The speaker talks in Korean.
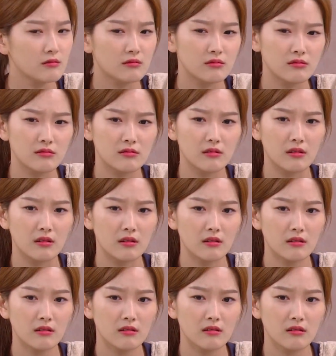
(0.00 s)
글쎄.
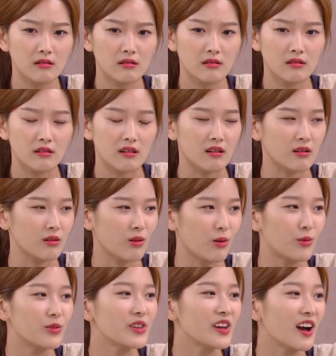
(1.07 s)

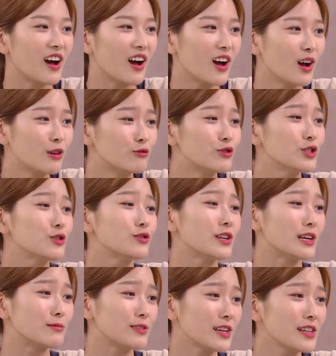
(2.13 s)
언니야, 우리도
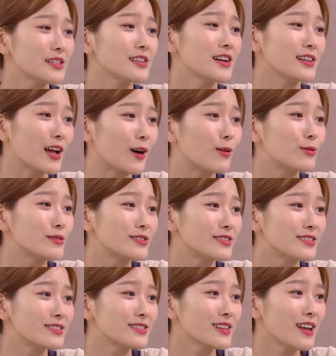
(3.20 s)
나름 세대 차이
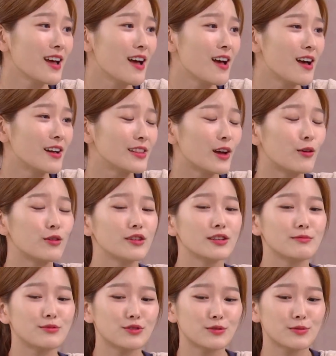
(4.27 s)
나거든. 나
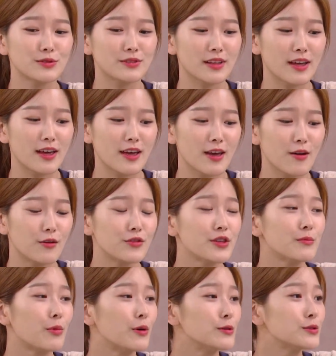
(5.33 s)
어린이 풀어볼 때
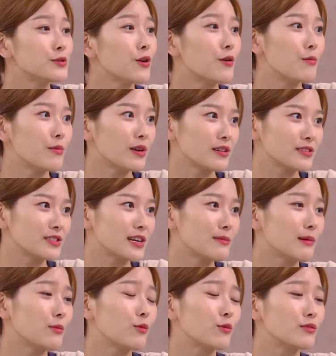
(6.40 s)
언니 벌써 엄마랑
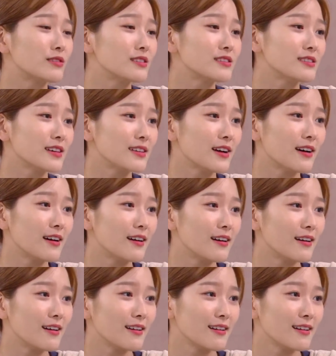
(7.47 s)
드라마 보고 그랬잖아.